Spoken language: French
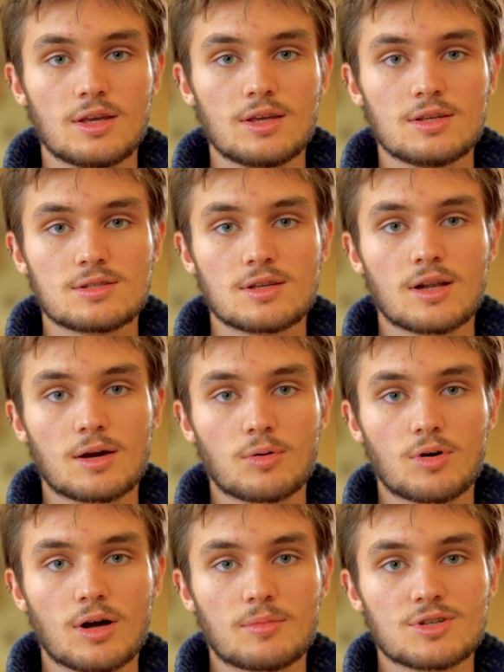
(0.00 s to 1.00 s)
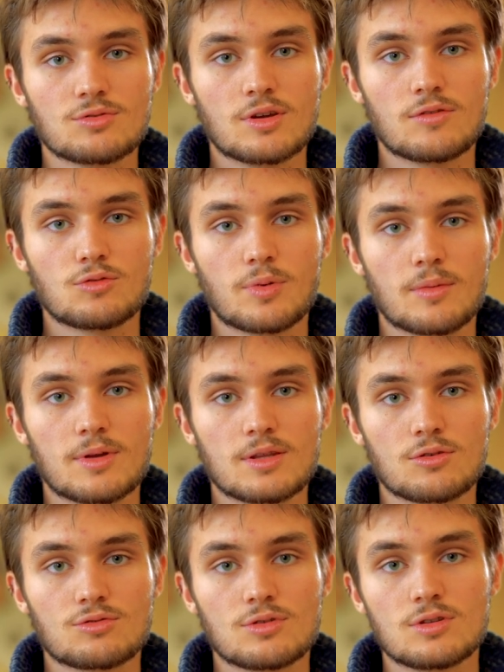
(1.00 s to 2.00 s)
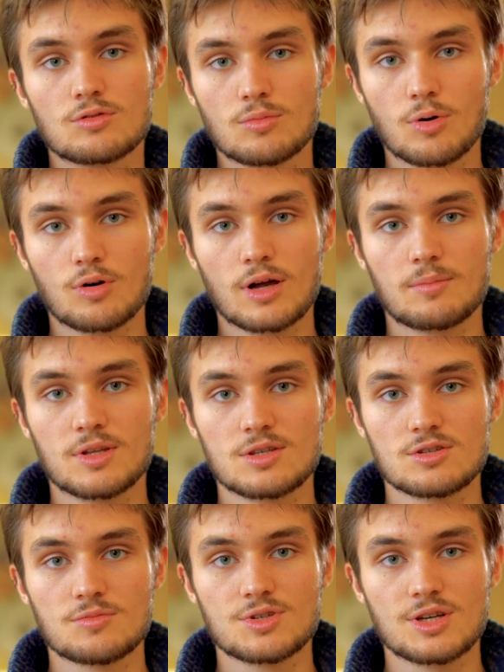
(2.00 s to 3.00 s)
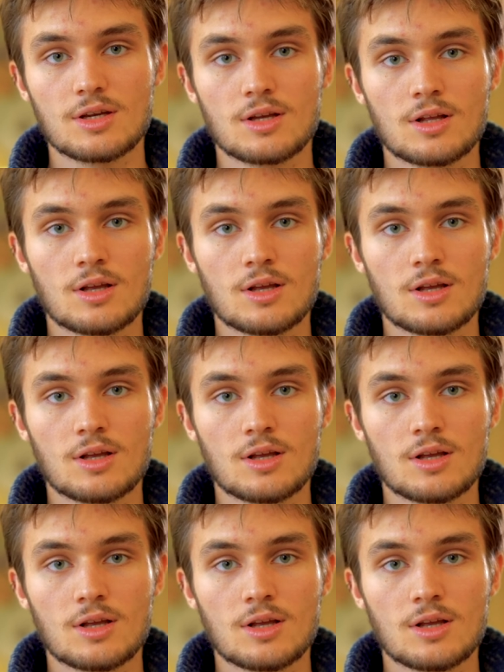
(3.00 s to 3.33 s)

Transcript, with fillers: et c'est de la programmation qui va nous permettre ensuite de programmer des objets,